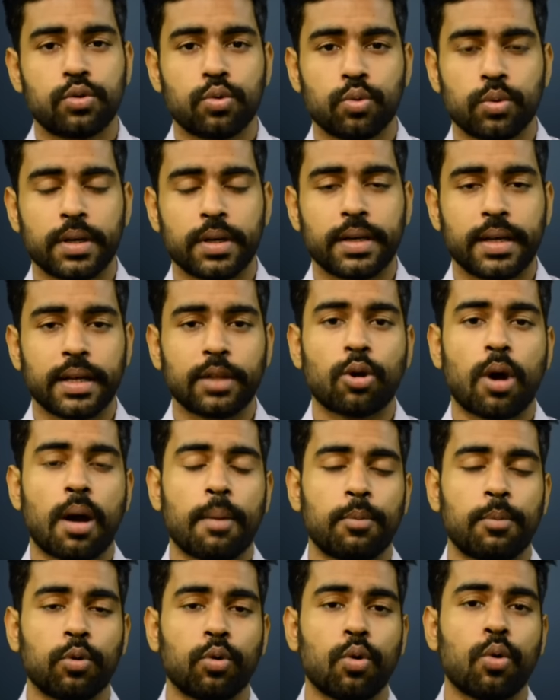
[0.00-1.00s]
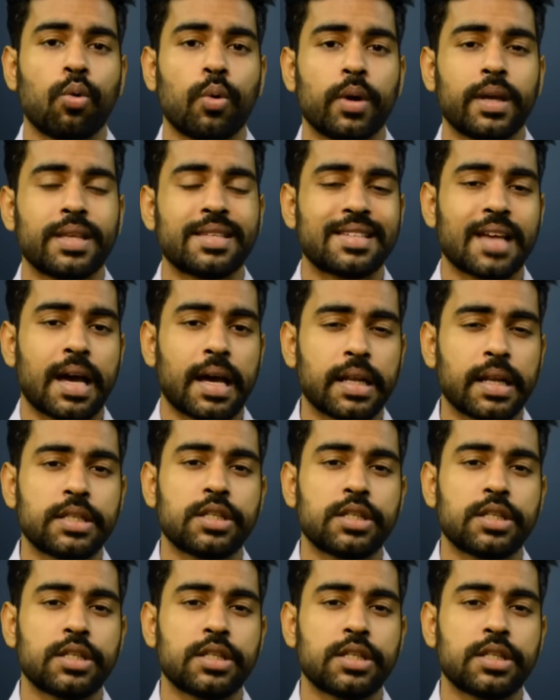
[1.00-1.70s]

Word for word: स्टूडेंट हैं तो आप लोगों को इन सारी